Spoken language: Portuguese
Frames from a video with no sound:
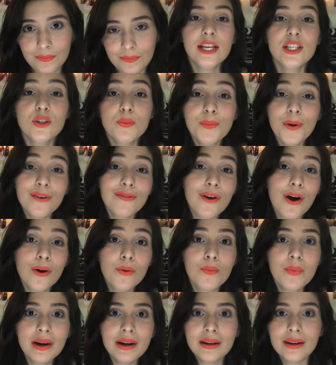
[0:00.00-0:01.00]
Isso
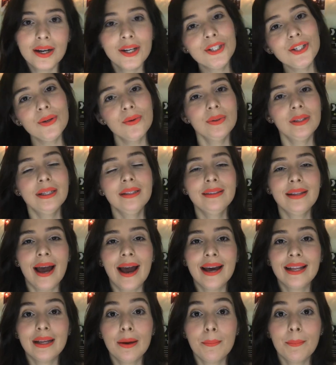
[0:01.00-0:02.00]
provoca uma grande luta
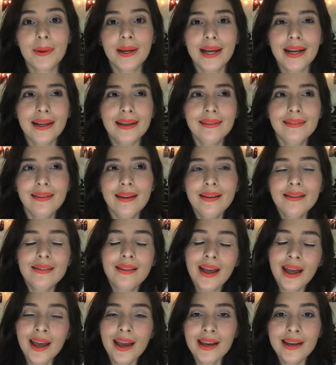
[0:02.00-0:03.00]
interna para ela
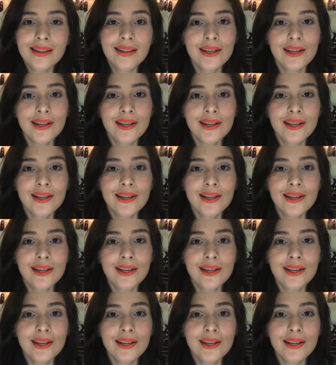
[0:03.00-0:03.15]
entender e